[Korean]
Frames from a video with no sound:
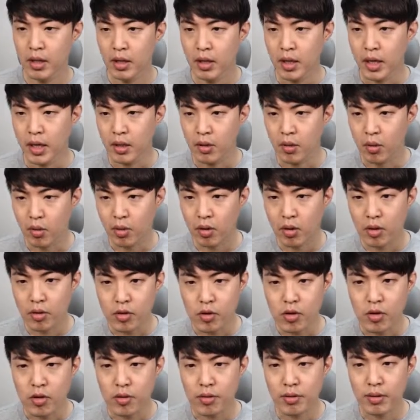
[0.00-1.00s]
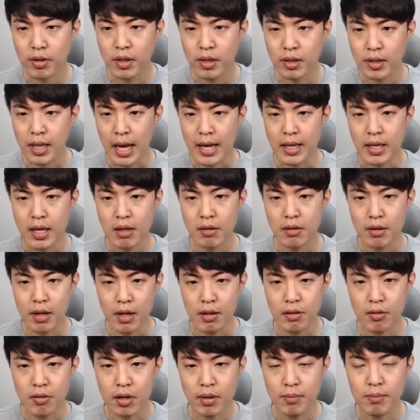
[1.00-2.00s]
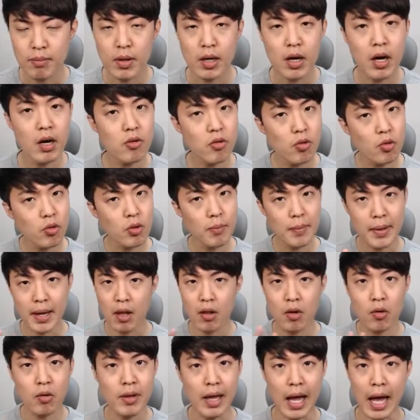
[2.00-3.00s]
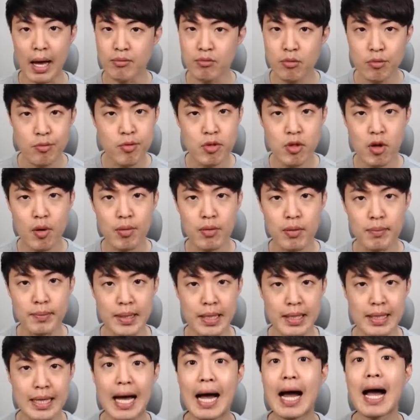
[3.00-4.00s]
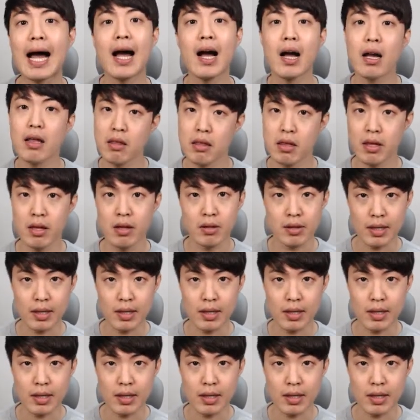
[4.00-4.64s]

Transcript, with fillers: In local news, Tanya's ice cream. 야, 이 정도만 하는 건 아무 문제 없습니다. 다 같이 해요.